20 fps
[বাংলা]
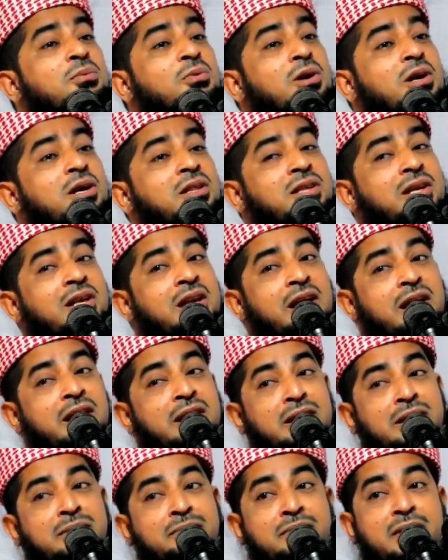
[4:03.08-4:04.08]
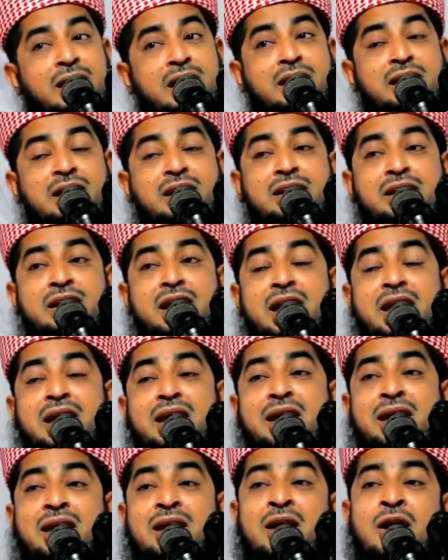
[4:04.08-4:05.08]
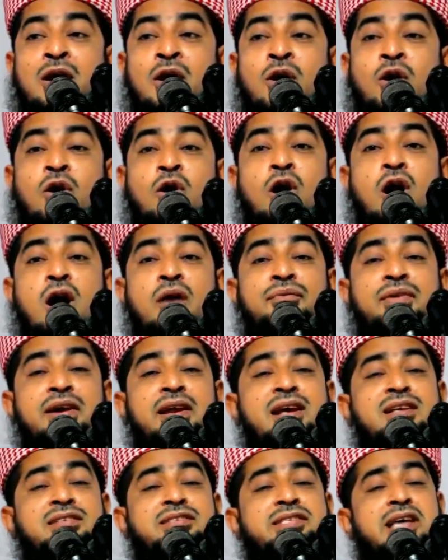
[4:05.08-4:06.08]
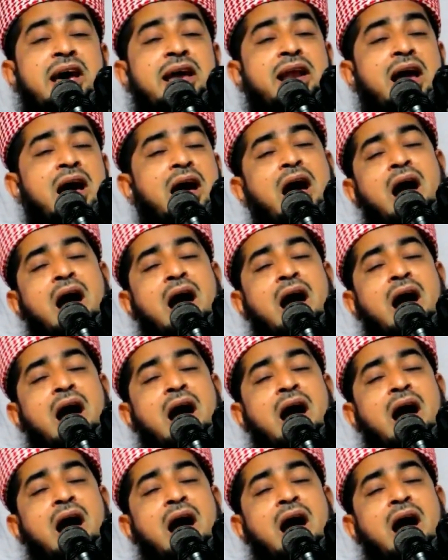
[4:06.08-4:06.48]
বলে দিলেন মালিক রে ও ফেরেস্তারা